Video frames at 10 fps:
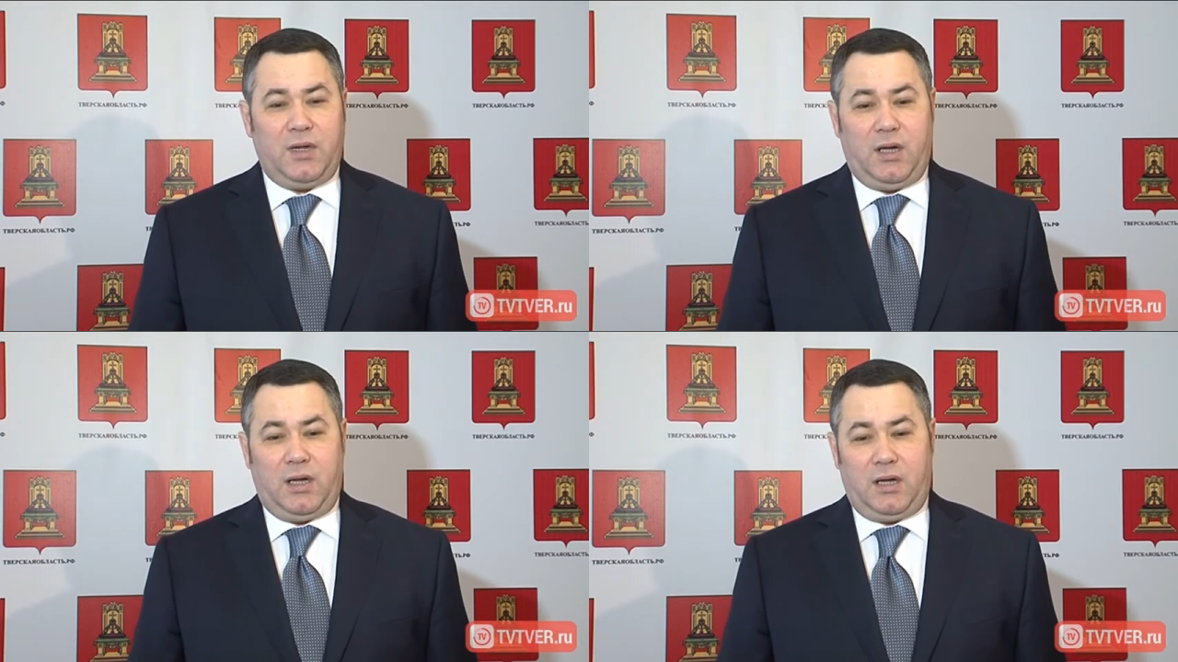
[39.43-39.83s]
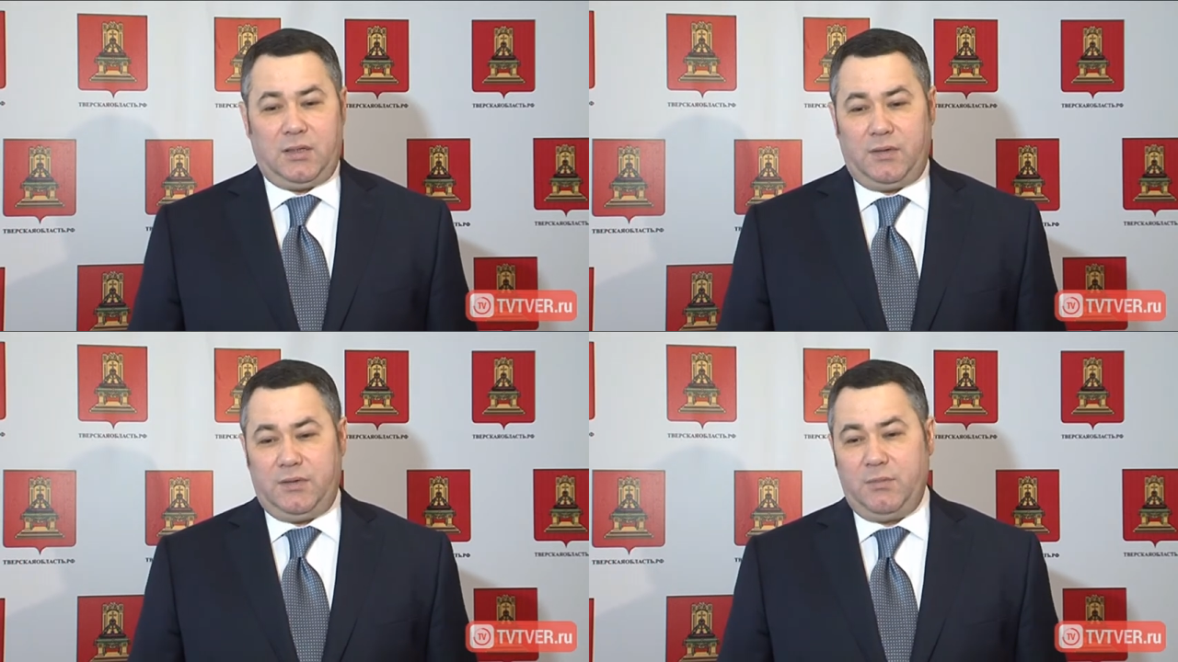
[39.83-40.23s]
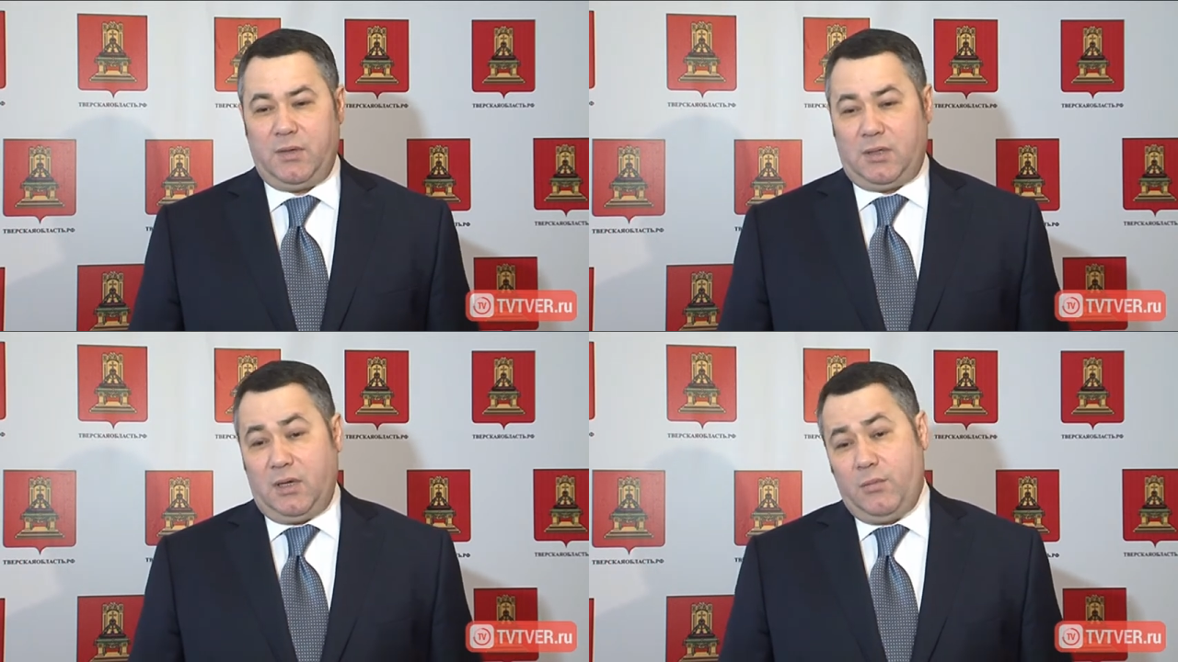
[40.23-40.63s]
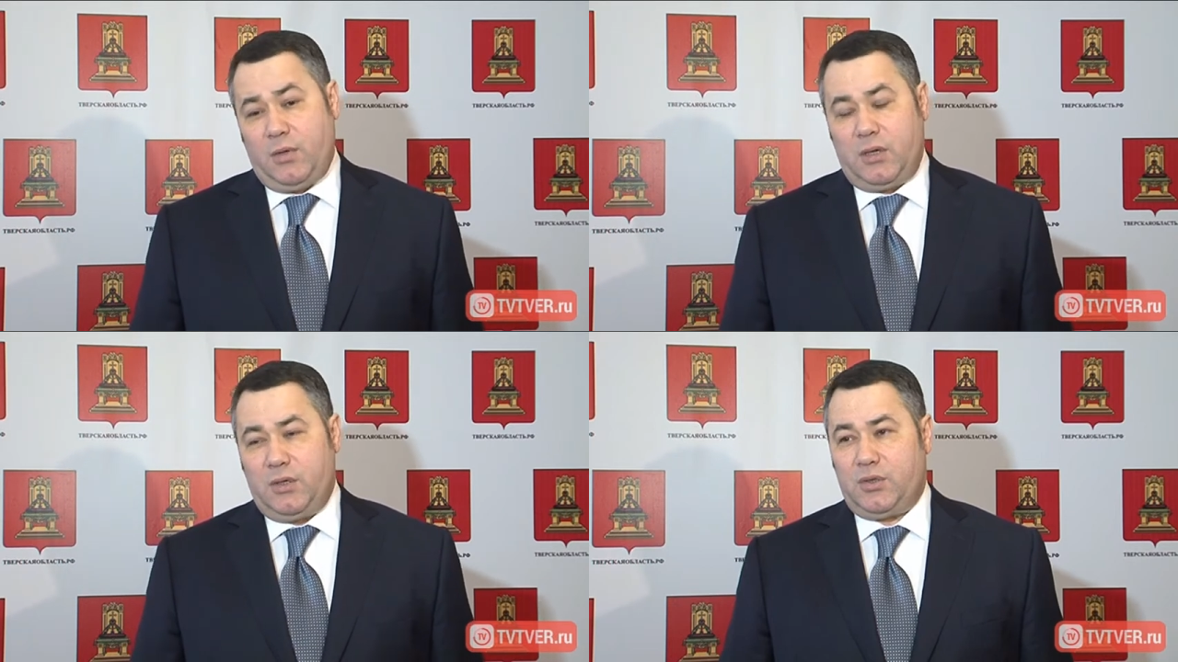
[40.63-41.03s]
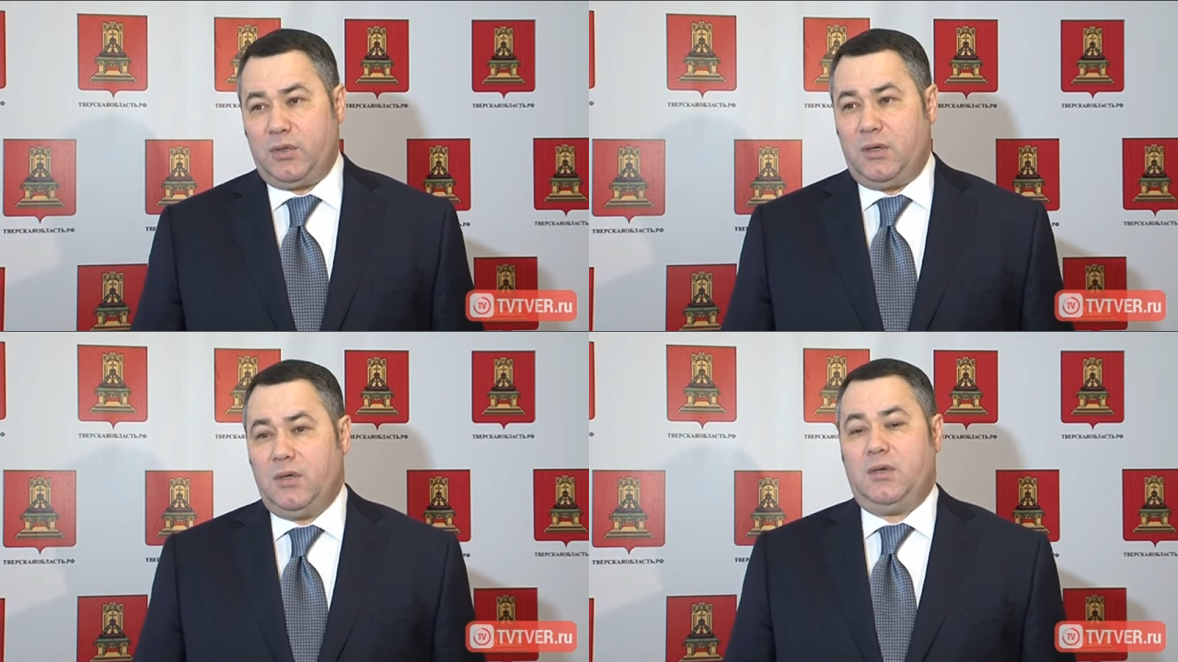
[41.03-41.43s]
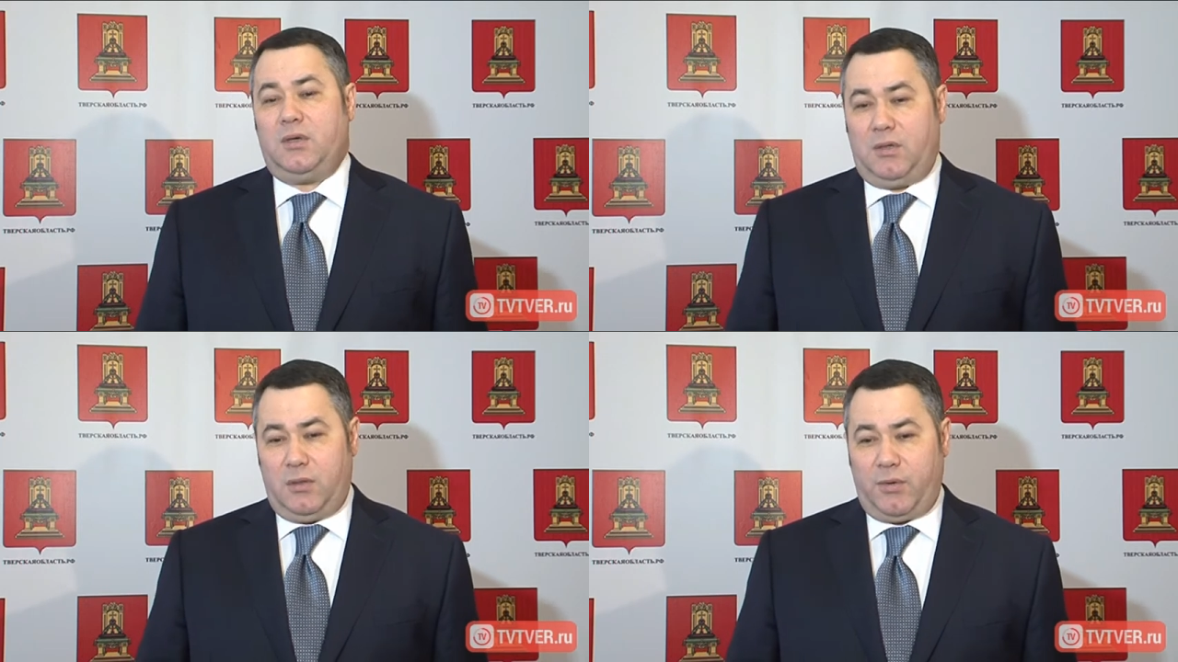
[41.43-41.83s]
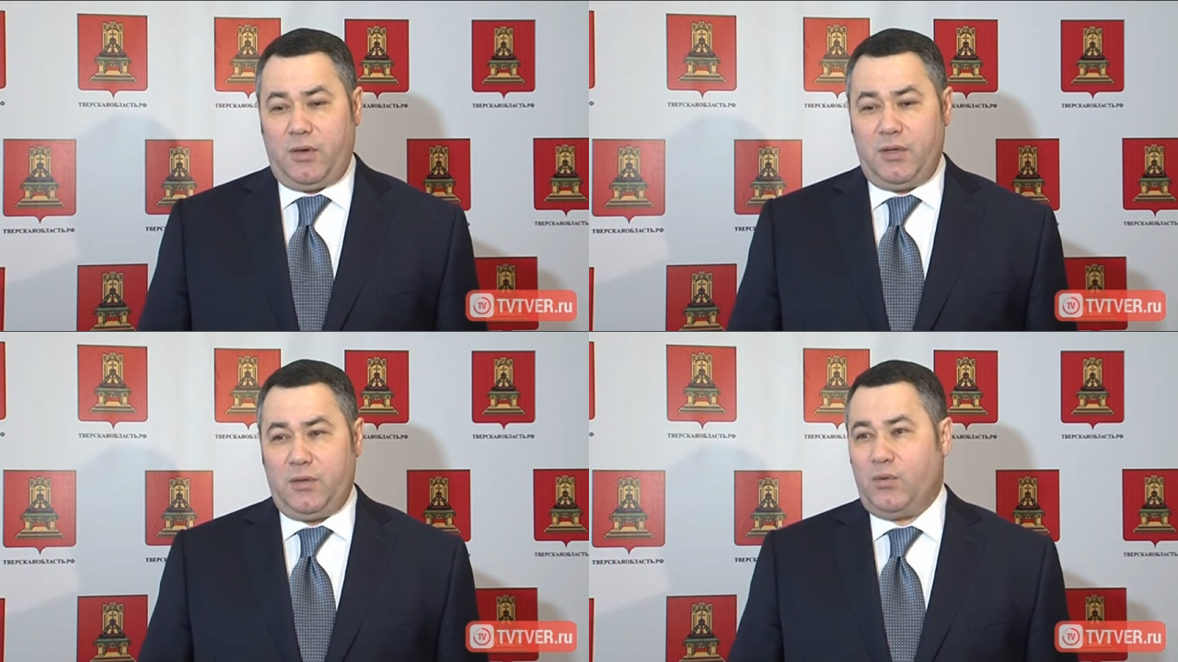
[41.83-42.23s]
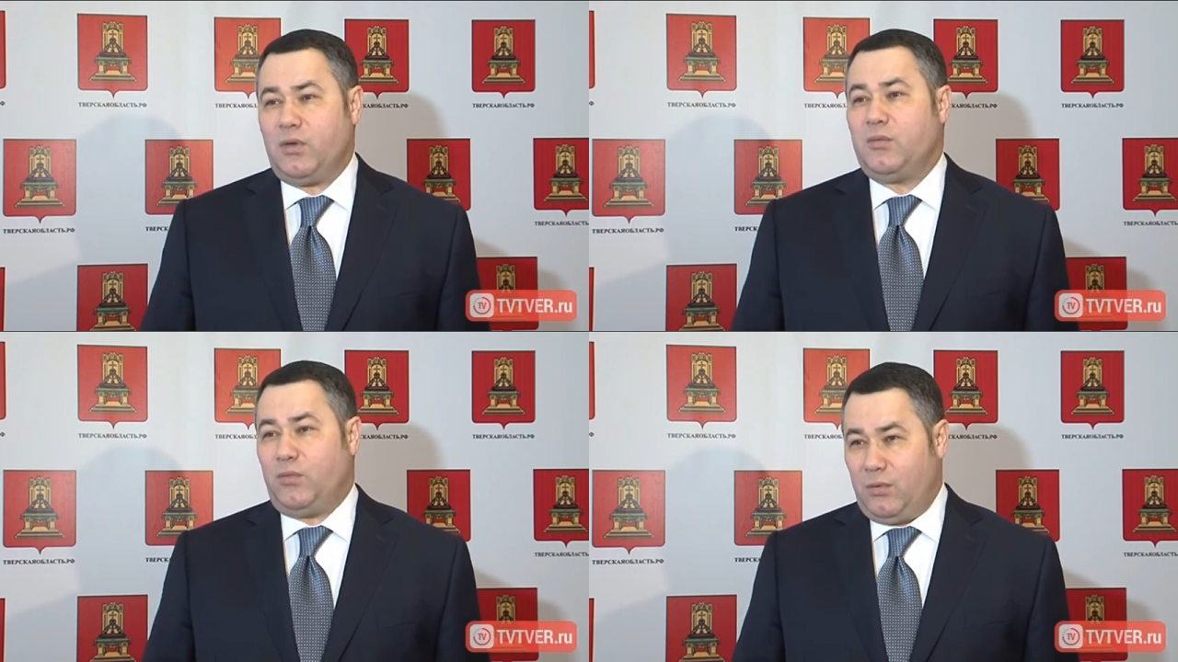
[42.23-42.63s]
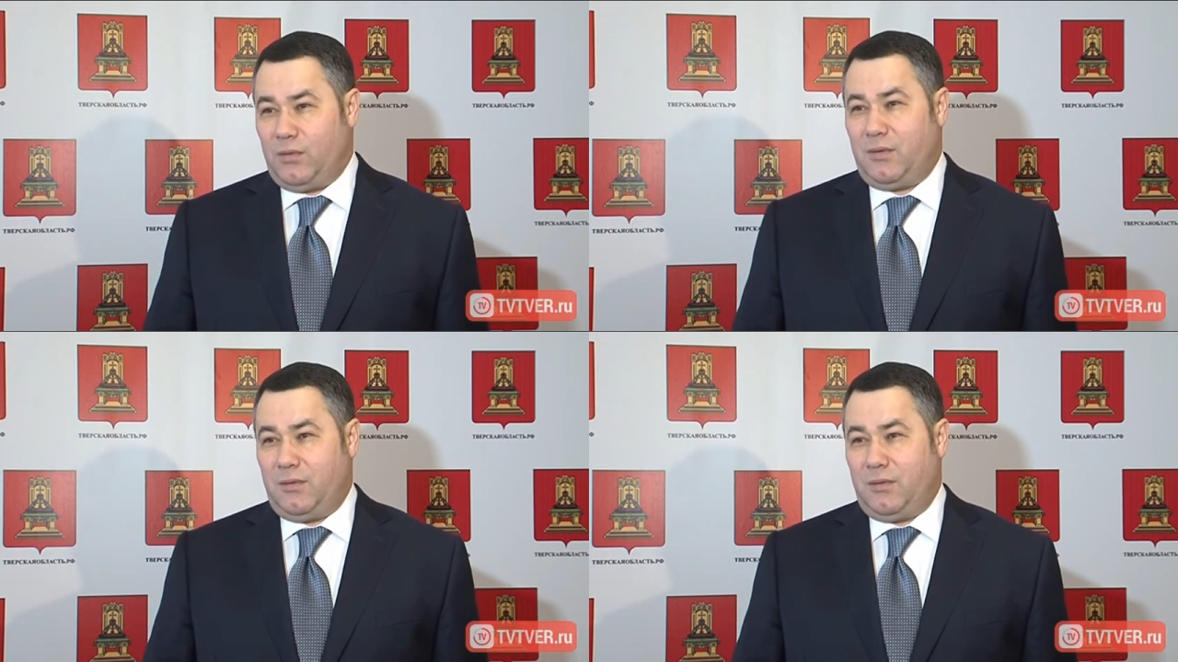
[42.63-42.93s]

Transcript: А со всеми остальными, конечно, правоохранительные органы будут